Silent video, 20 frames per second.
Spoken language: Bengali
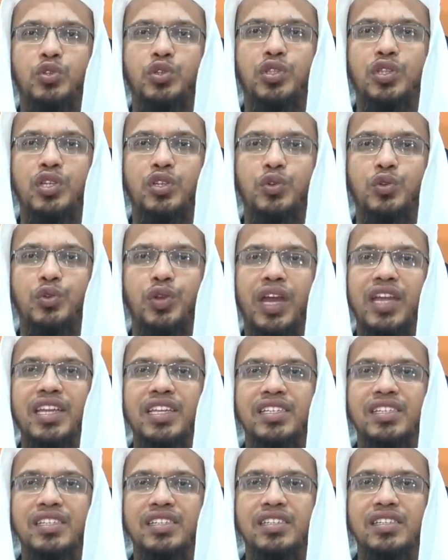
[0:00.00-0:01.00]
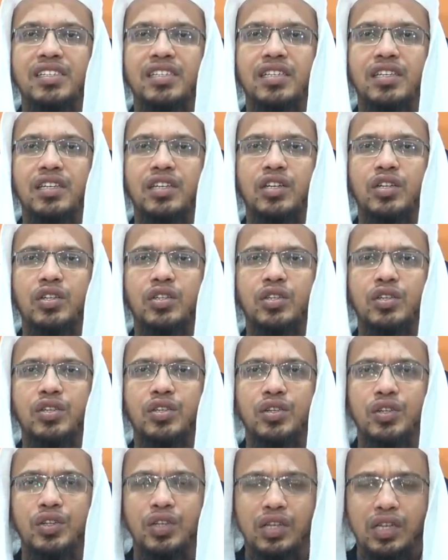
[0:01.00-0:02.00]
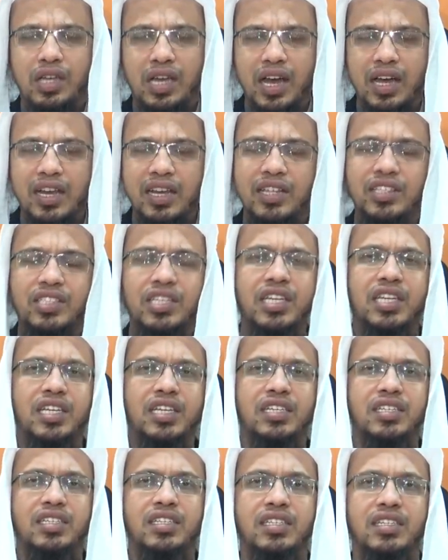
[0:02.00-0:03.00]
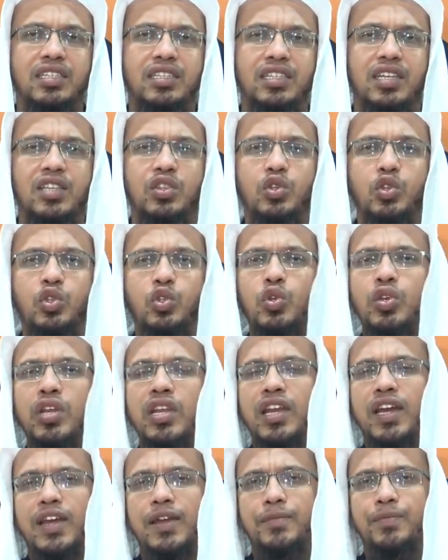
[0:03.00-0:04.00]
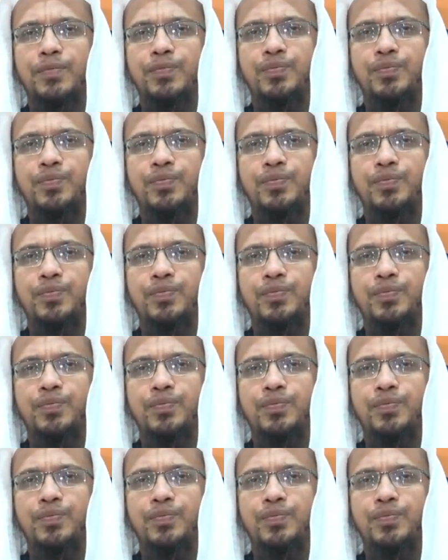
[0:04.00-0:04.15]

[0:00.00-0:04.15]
শক্তিটুকু নাই কান আছে কিন্তু শুনে না